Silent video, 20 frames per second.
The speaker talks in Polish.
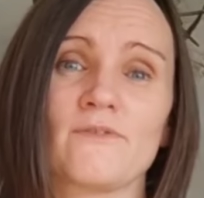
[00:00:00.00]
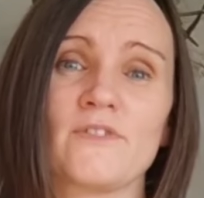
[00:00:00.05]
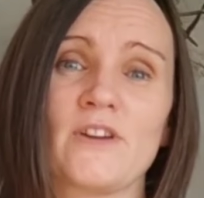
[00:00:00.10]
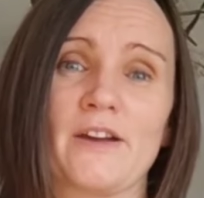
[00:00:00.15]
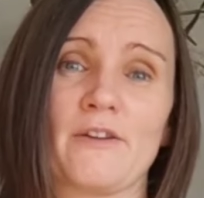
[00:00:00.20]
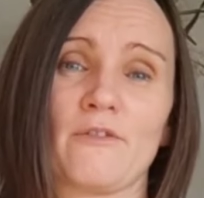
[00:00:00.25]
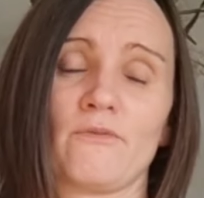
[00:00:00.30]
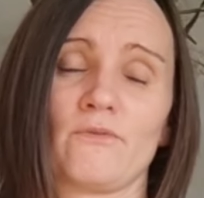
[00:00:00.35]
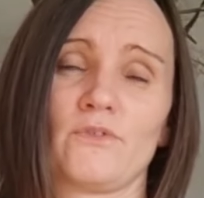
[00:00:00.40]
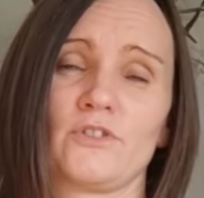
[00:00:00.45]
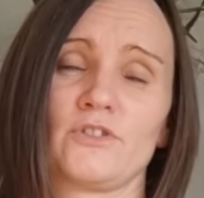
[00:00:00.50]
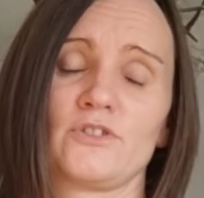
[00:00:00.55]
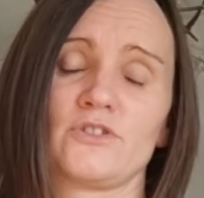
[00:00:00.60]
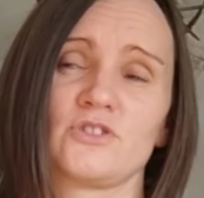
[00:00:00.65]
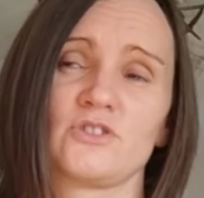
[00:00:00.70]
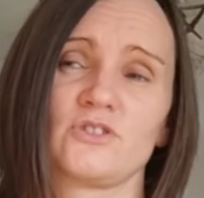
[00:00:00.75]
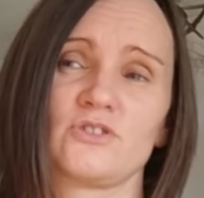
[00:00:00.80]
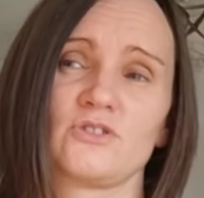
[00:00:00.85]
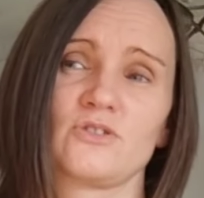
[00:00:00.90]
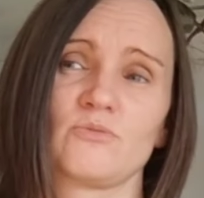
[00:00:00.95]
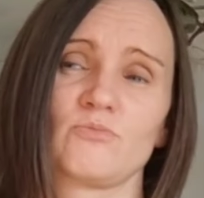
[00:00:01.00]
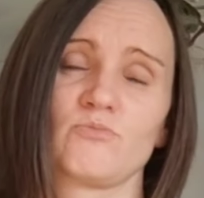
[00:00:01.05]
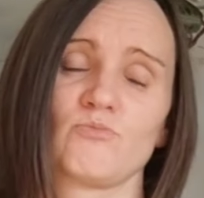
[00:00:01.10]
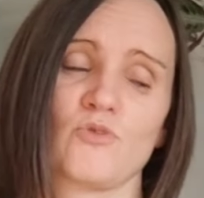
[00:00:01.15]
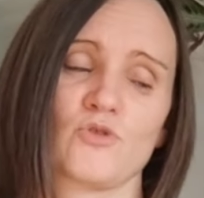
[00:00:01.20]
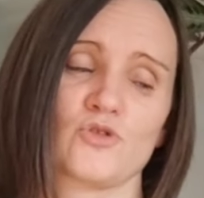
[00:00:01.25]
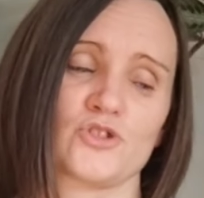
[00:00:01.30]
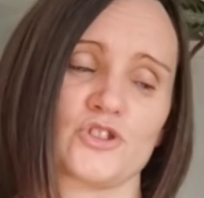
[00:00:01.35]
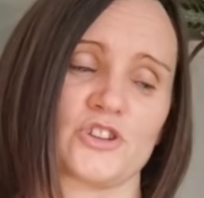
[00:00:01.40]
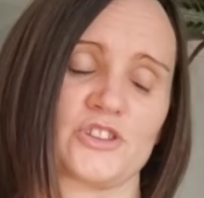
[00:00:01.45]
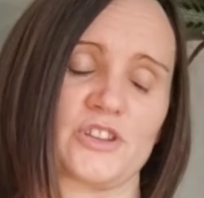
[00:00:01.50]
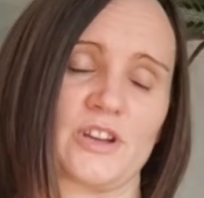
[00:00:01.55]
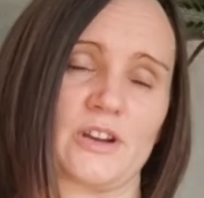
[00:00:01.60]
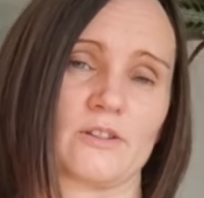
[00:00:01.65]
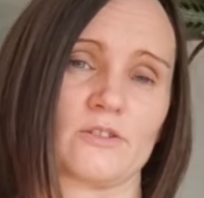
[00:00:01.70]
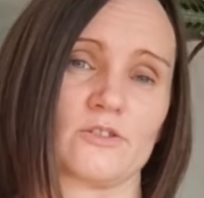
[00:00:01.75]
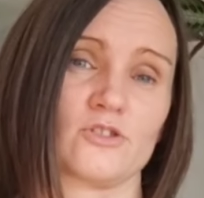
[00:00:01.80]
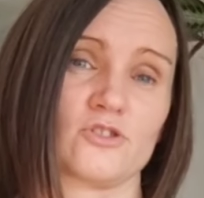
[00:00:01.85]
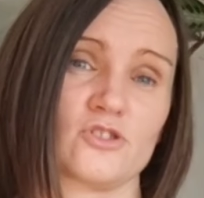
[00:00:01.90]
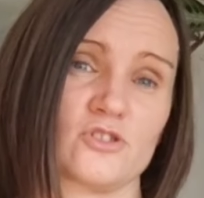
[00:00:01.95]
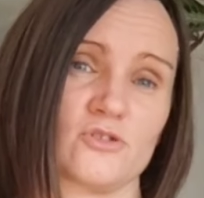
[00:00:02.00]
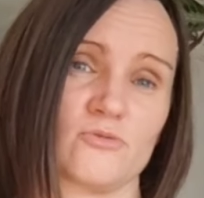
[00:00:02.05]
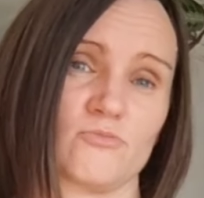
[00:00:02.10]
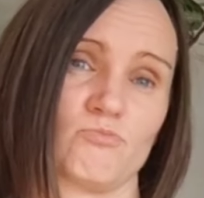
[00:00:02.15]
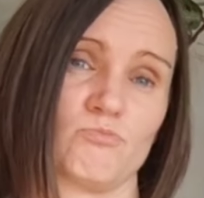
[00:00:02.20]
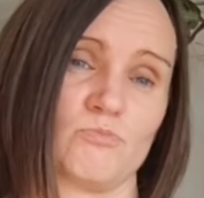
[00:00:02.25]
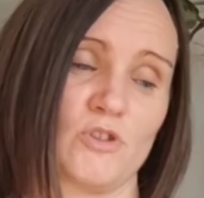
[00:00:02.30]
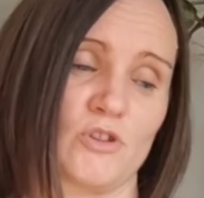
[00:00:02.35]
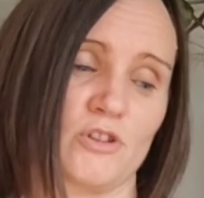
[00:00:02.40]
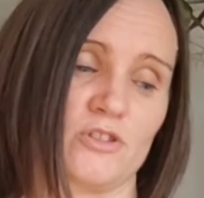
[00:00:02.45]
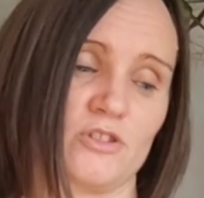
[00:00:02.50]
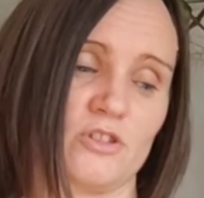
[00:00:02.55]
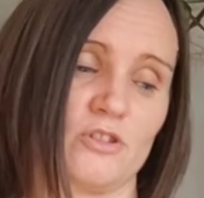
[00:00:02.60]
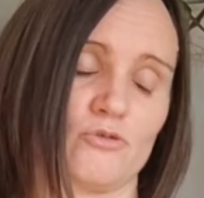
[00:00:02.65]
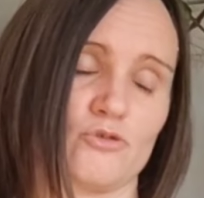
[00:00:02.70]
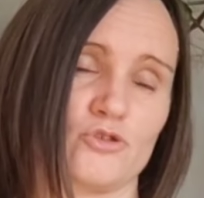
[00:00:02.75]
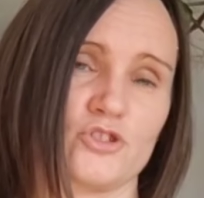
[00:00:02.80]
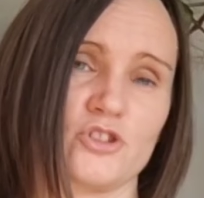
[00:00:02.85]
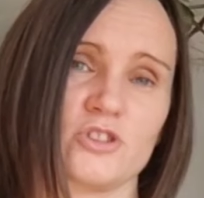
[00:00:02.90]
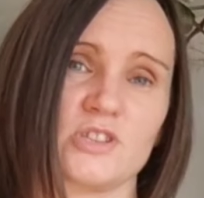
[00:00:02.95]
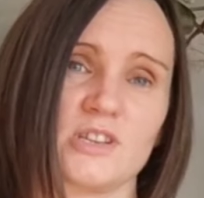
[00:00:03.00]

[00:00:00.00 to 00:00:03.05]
więc może tak, biorę te nożyce,